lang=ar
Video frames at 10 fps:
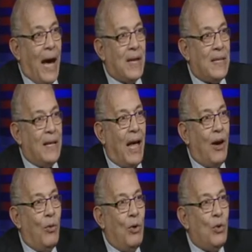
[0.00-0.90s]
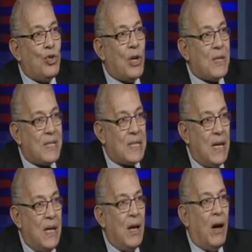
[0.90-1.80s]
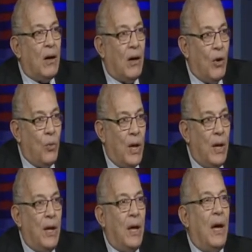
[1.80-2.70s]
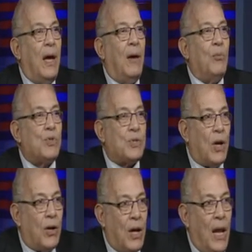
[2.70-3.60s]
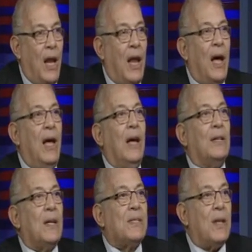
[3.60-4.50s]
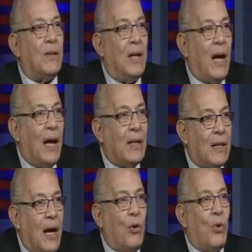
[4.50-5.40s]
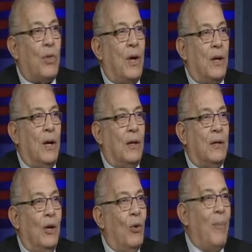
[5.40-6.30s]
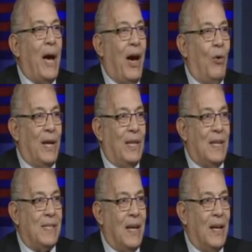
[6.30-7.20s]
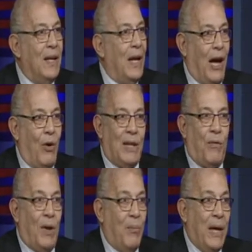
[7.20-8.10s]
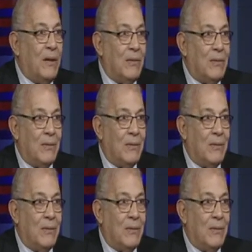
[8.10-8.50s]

عايزين نحوله لشخصيه قويه مستقله تستطيع ان تاخذ قرار وما احوجنا لذلك احوجنا في البيت